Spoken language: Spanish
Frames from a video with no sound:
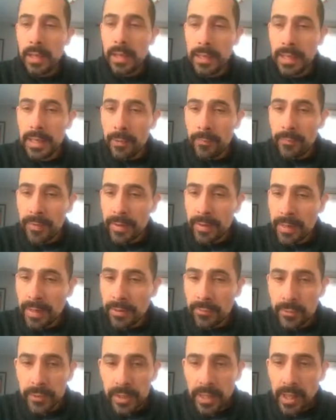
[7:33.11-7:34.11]
Y la,
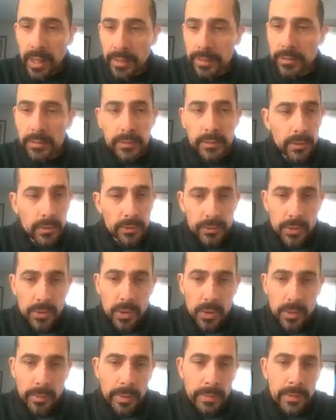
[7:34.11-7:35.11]
frutilla que
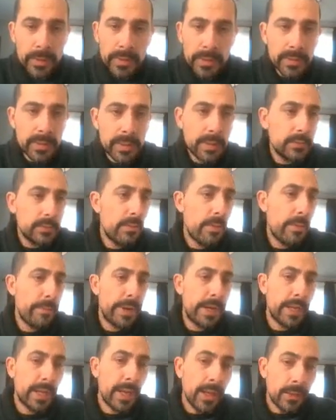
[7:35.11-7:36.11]
nosotros comemos en el
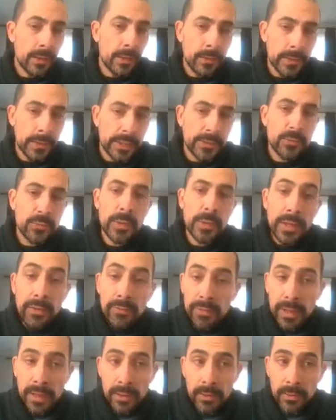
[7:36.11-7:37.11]
supermercado es un
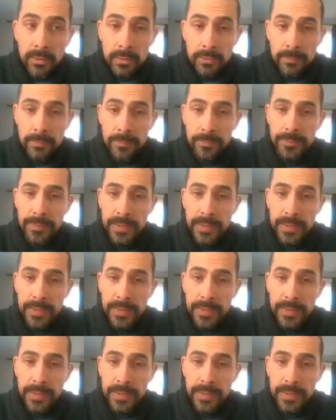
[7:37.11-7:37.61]
híbrido